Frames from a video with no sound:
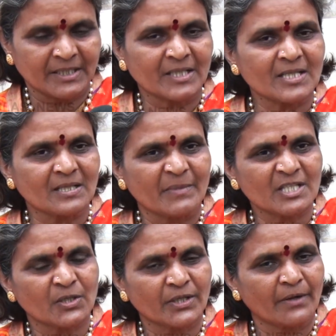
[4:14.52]
ఏదైతే
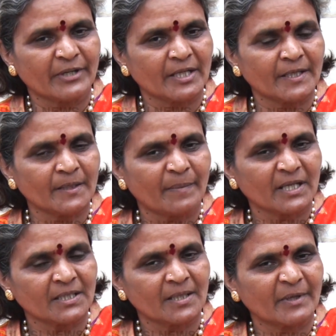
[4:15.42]
సమస్యలు ఉన్నాయో వీటన్నిటిని
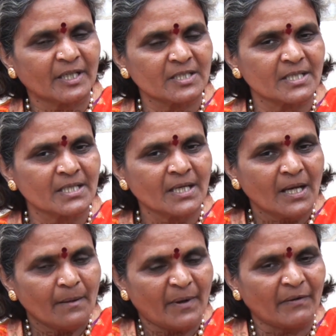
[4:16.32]
పక్కదారి పట్టించేసి
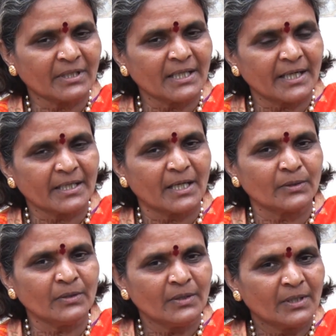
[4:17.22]
పవన్ కళ్యాణ్
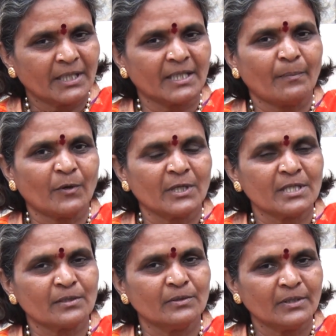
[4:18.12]
గారు లేదా
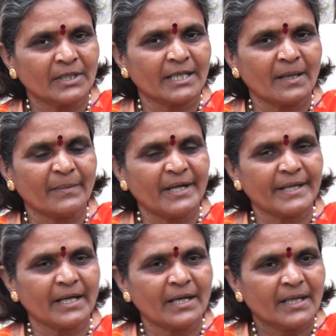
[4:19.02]
పోలీసులు లేదా
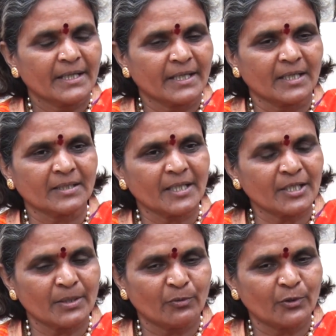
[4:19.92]
మీడియా ఇకంతా
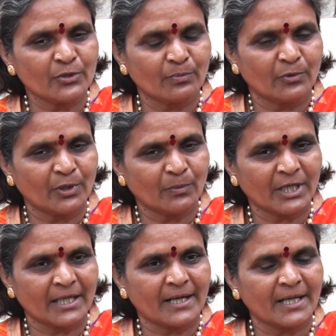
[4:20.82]
ఈ మూడు మూడు
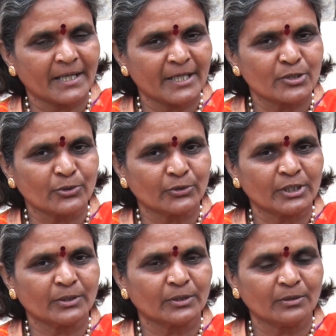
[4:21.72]
ముక్కలాట్లాగా ఈ చుట్టూ
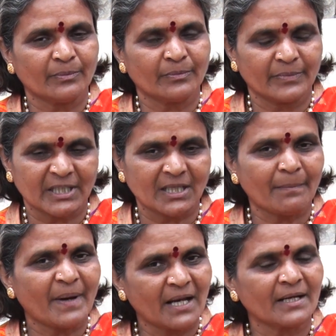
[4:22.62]
తిరుగుతూ మిగతా
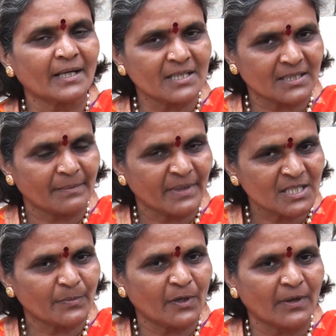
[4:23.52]
పాలనంట
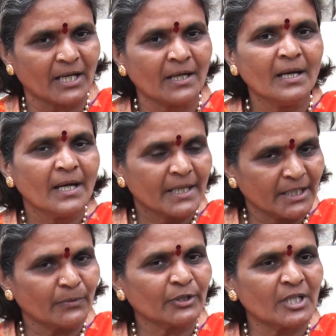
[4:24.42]
స్తంభించిపోవాలా
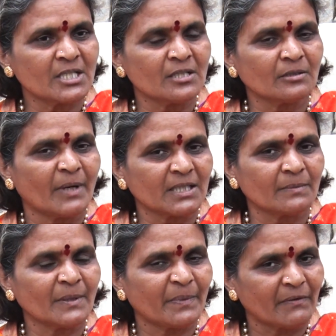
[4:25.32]
ఈ ఉద్దేశంతో
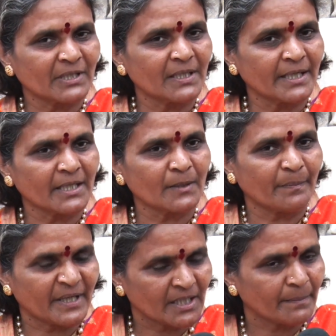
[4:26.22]
మాత్రమే పవన్ కళ్యాణ్ గారు
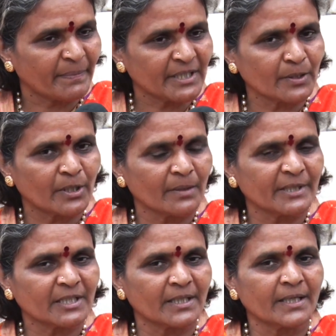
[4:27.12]
పదే పదే రోడ్ల మీదకి